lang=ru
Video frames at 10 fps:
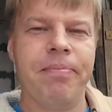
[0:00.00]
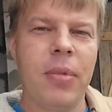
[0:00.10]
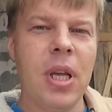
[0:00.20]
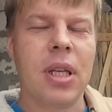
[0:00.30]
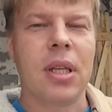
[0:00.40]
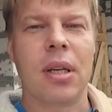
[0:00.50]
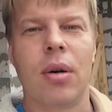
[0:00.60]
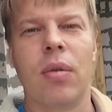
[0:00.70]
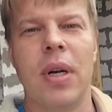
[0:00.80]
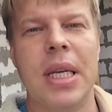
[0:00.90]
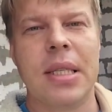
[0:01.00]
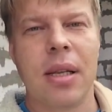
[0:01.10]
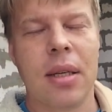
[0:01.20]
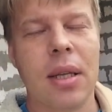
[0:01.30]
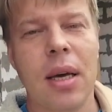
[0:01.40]
Нет, эта кровля не
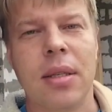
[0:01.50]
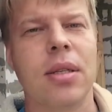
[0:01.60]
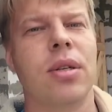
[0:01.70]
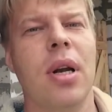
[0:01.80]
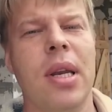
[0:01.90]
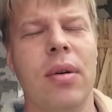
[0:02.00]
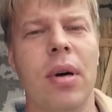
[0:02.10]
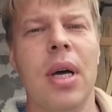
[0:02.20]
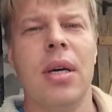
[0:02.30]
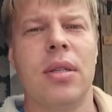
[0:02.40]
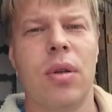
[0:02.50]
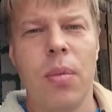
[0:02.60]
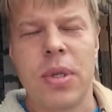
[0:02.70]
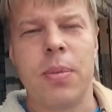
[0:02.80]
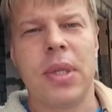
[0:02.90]
золотая, к сожалению,
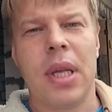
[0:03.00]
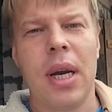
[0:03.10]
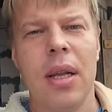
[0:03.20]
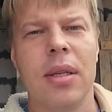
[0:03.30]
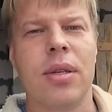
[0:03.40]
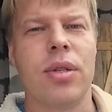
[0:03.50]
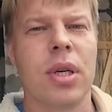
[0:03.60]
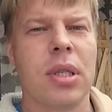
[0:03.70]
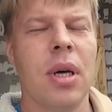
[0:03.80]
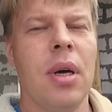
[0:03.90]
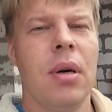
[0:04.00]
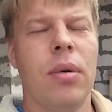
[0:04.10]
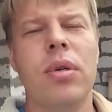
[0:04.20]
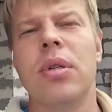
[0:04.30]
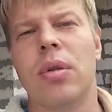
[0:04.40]
стоимость материала сейчас
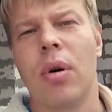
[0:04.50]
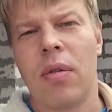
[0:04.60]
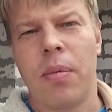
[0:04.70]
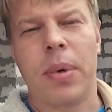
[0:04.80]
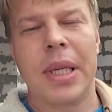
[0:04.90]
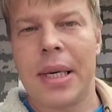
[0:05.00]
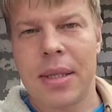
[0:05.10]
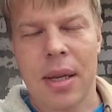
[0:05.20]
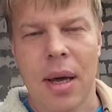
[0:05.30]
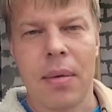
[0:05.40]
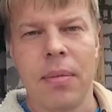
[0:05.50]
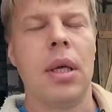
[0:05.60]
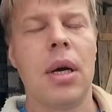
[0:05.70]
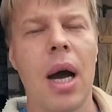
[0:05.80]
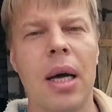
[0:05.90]
очень здорово подросла.
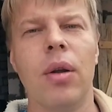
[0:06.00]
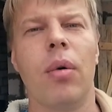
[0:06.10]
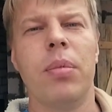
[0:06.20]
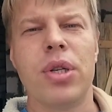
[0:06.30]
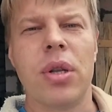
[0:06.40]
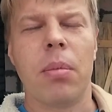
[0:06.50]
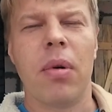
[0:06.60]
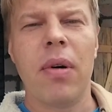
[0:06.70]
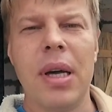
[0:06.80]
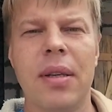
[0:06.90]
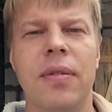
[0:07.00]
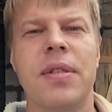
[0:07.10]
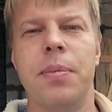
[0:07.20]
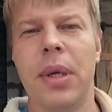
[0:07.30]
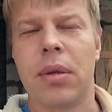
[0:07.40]
И как оно обычно бывает, в
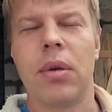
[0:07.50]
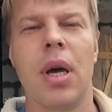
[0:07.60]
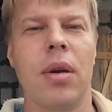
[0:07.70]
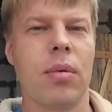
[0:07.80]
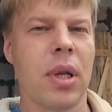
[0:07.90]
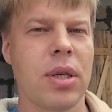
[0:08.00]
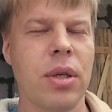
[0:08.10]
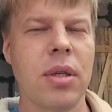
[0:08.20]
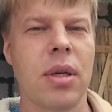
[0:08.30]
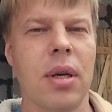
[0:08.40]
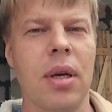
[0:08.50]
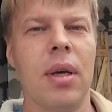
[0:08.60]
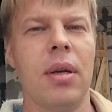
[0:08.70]
смету я не уложился,